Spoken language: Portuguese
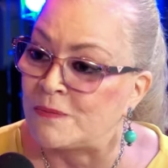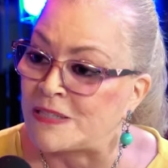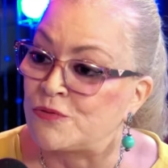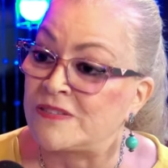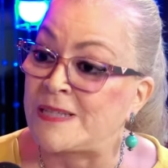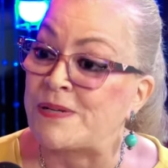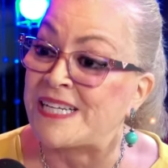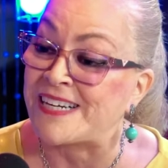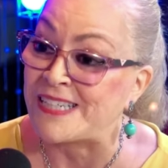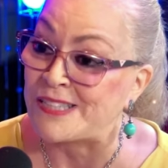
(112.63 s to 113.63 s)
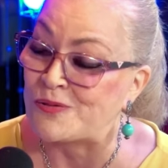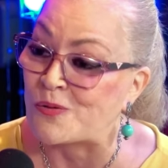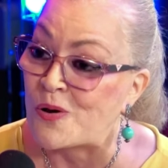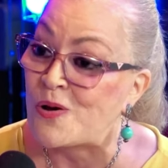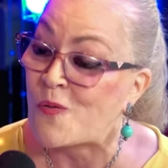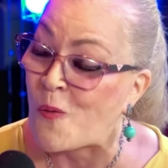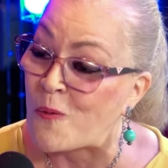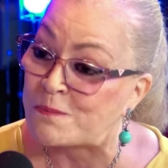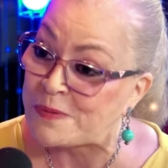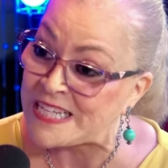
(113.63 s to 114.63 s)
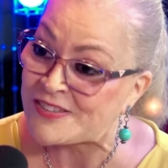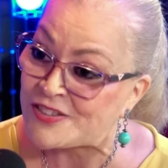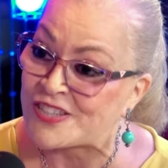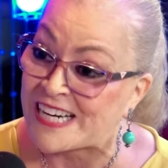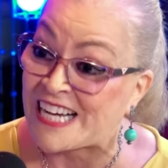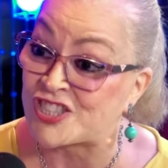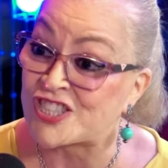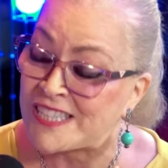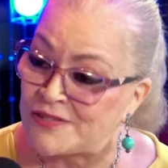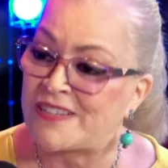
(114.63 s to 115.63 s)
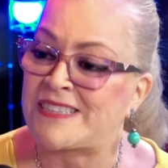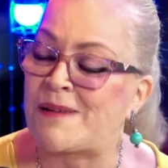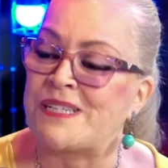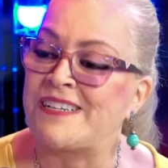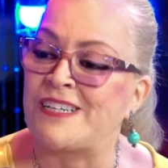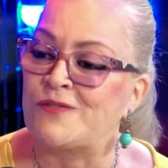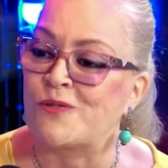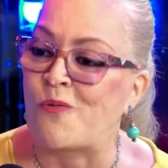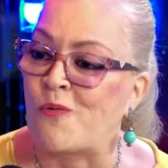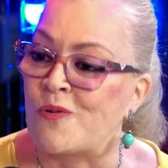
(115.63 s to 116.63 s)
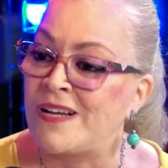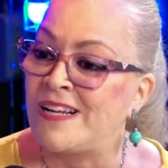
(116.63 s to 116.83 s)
Maduro está brincando com um pincher, achando que está brincando com